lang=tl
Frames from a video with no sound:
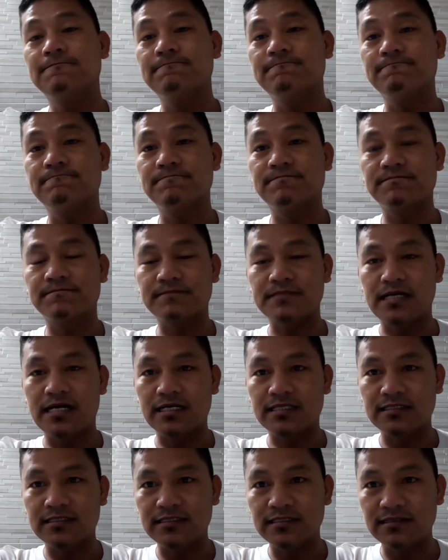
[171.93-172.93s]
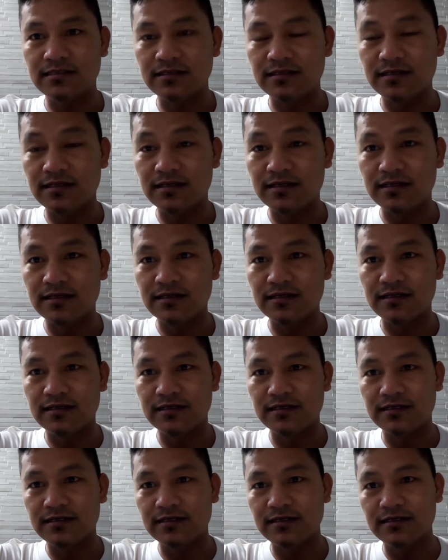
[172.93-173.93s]
mm, at
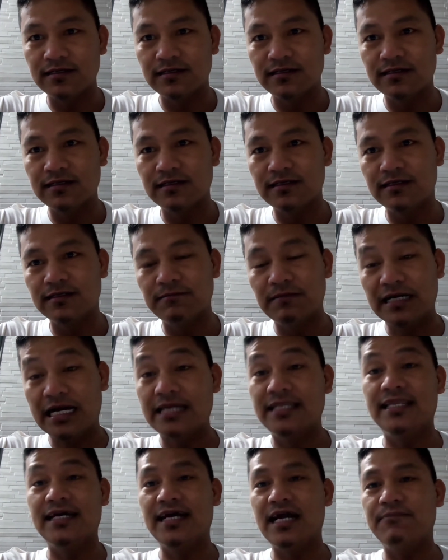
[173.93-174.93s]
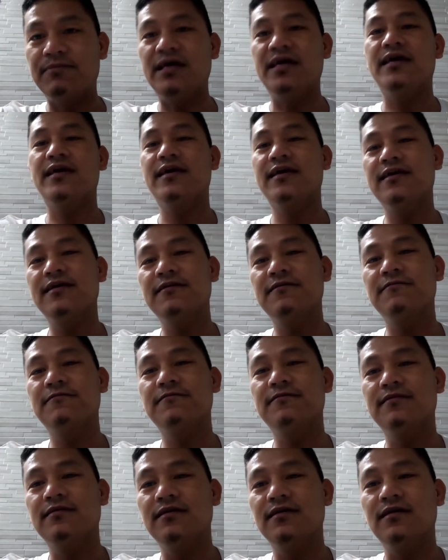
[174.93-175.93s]
uh, magandang gabi
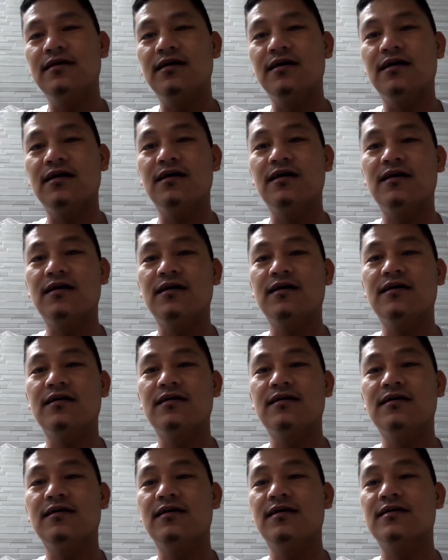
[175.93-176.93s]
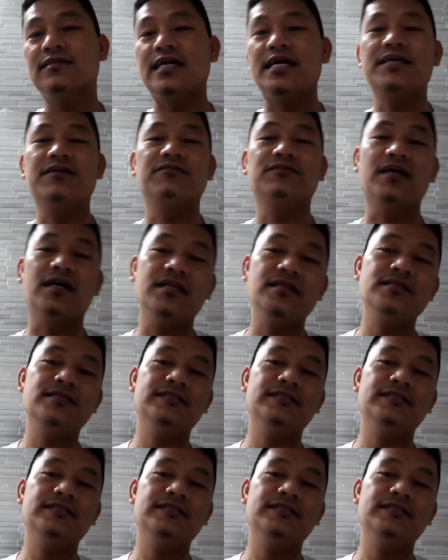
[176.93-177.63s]
uh, sa inyo dyan.